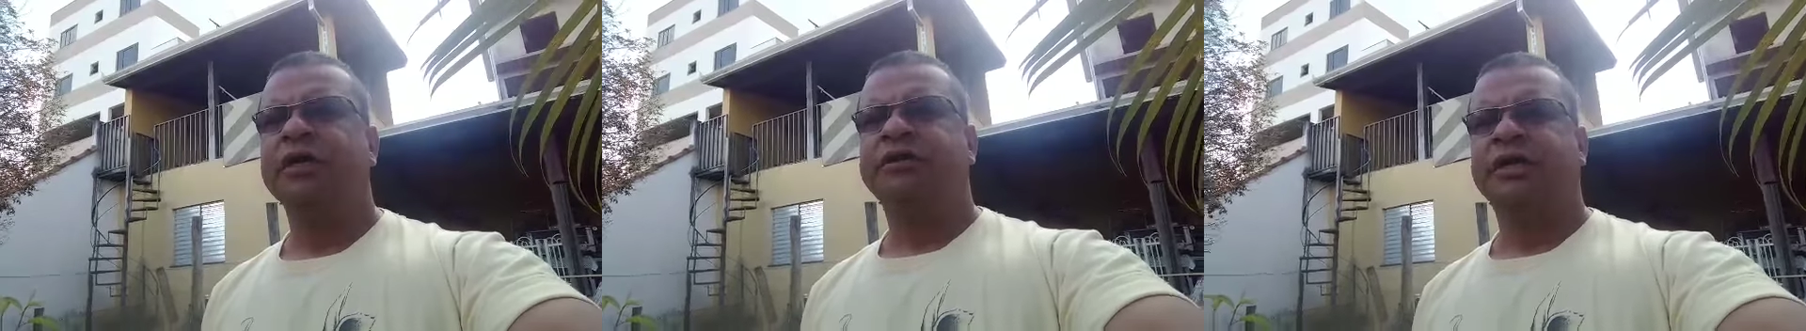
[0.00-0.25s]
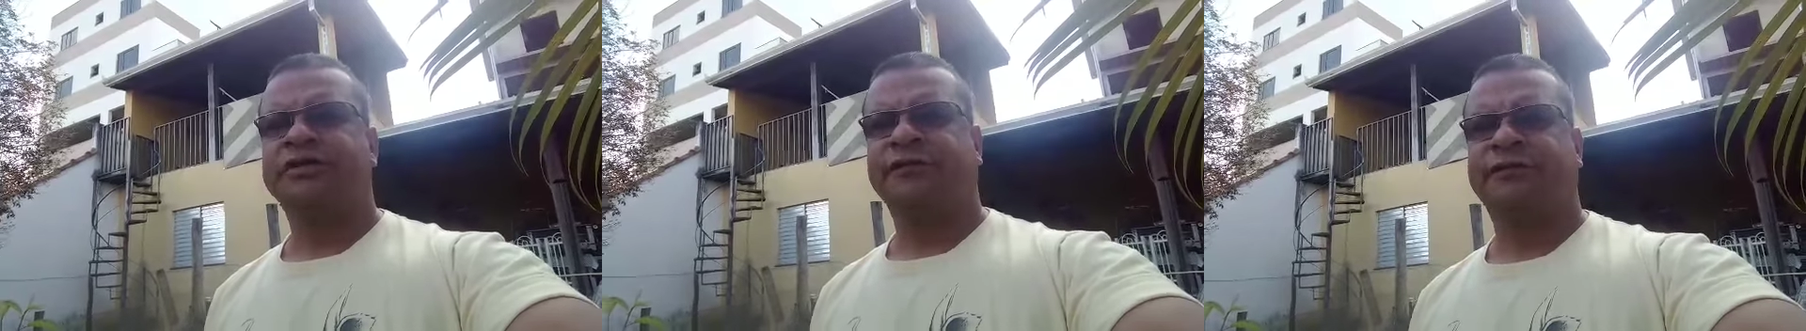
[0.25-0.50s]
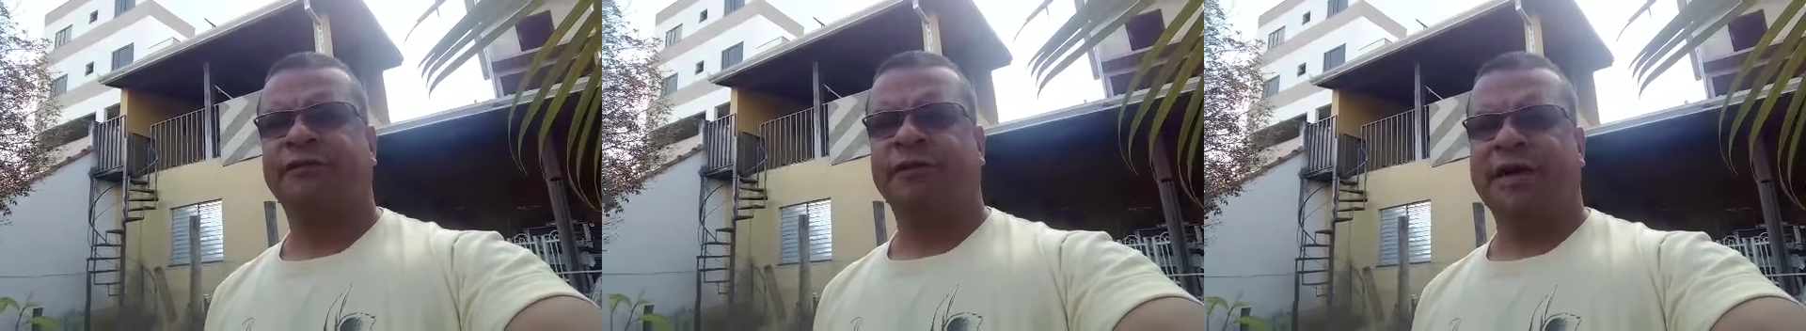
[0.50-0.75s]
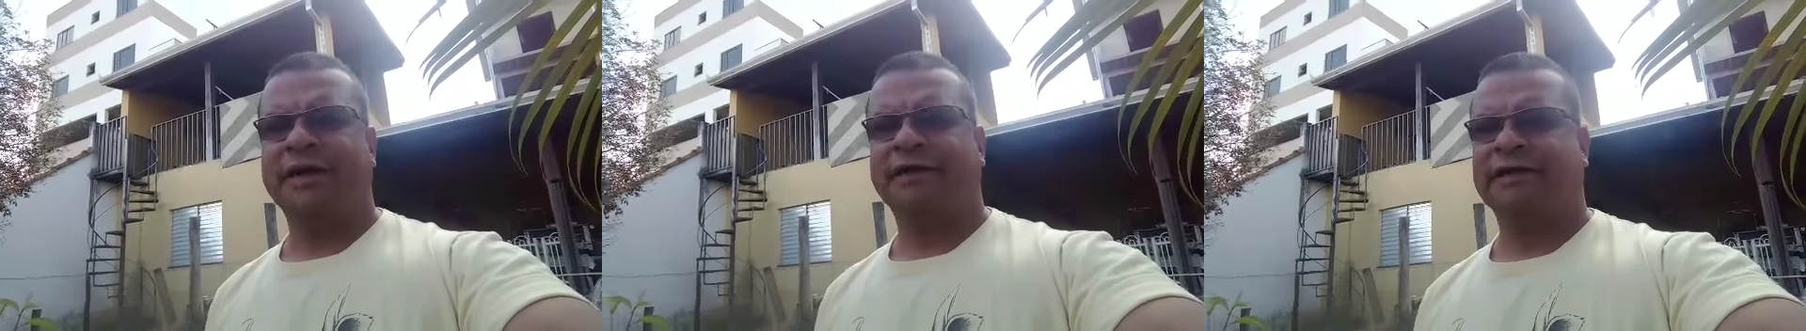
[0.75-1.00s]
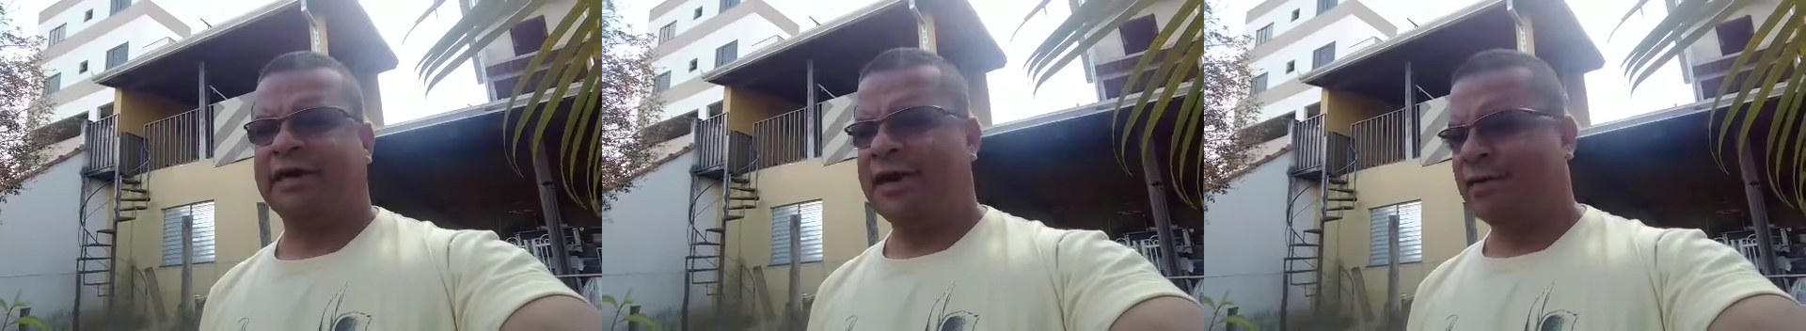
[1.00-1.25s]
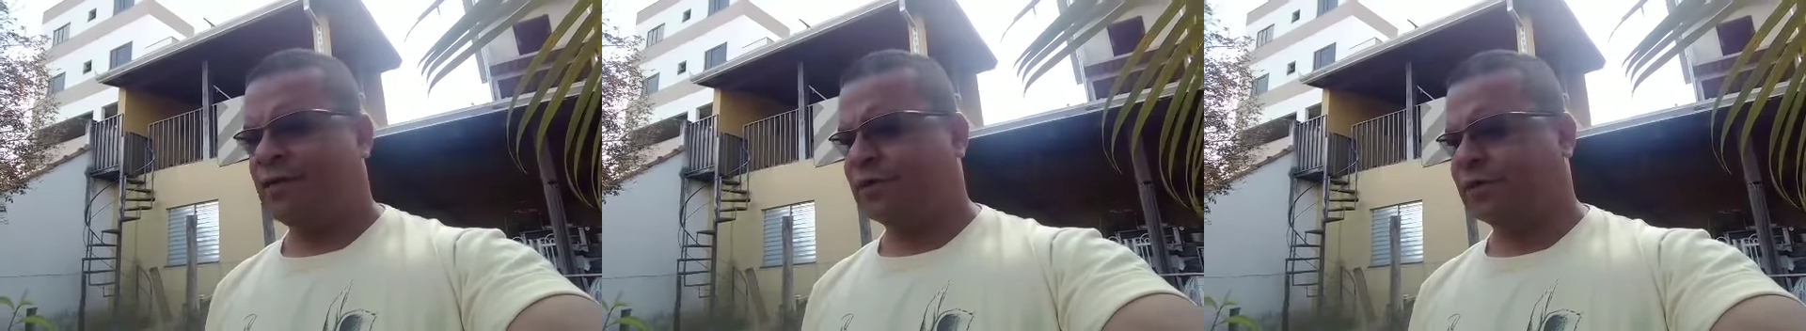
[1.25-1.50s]
Deixa seu like
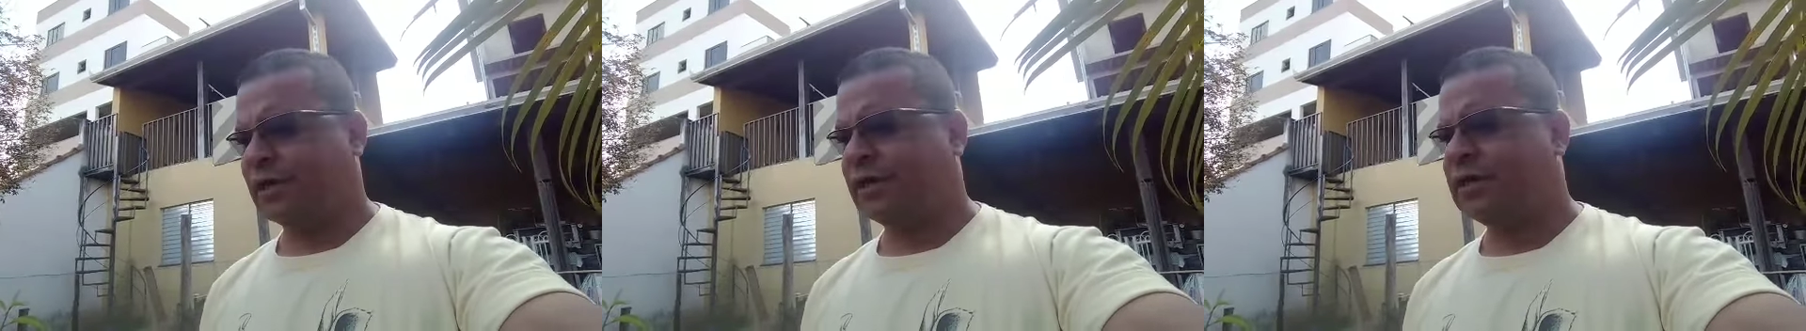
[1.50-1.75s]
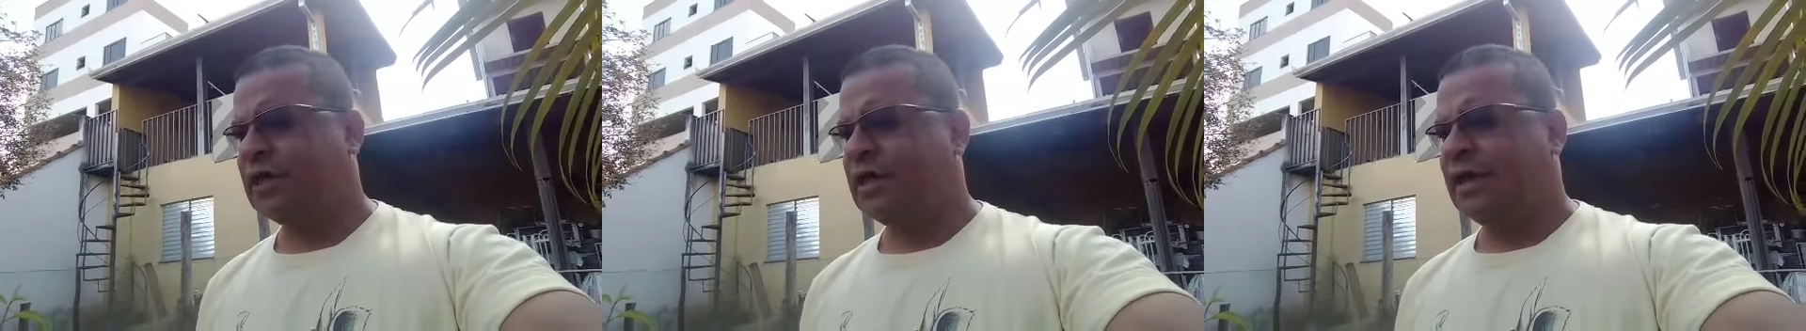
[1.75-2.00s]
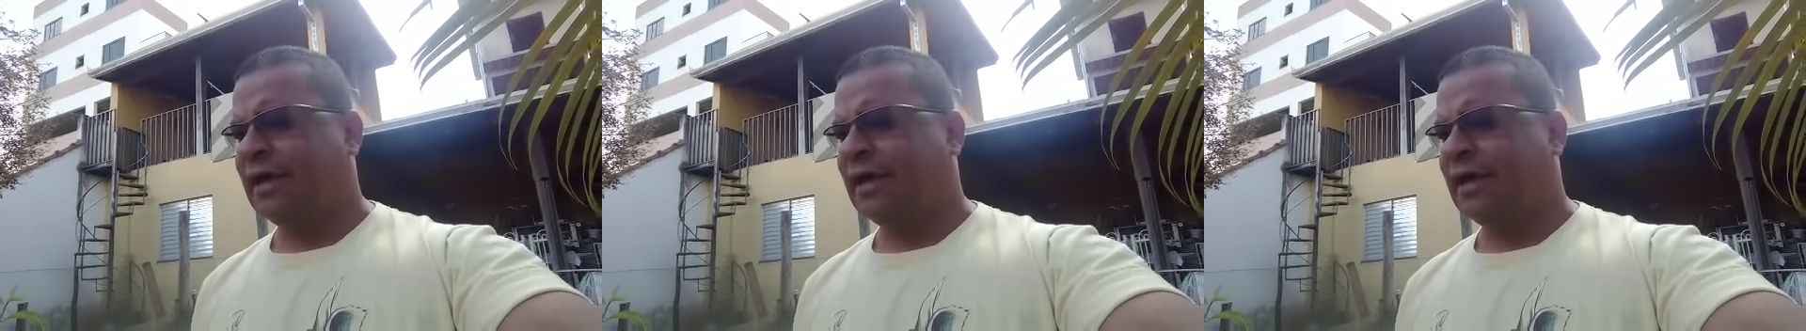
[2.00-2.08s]
lá, ok?